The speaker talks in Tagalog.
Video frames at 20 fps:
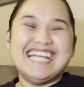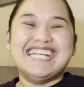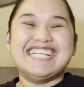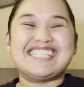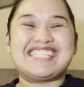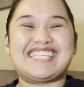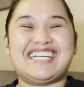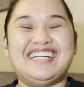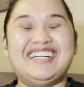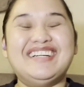
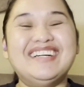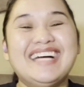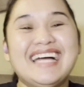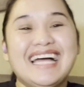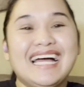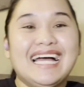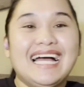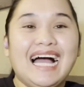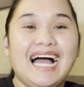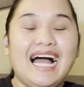so,
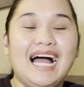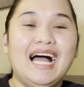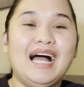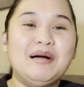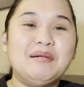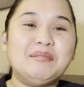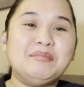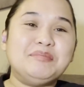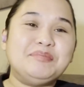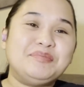
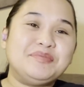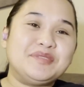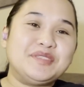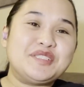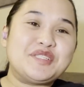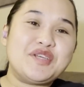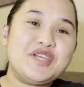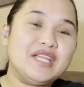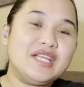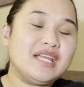Um,
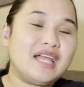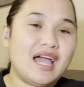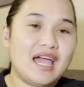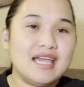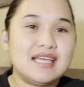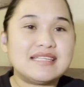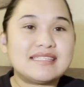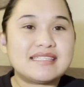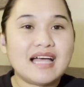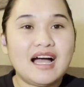so yun
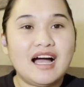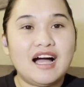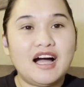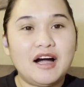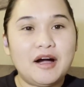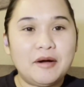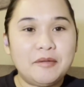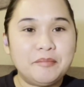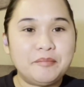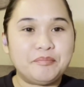guys,
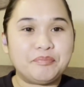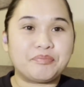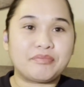um,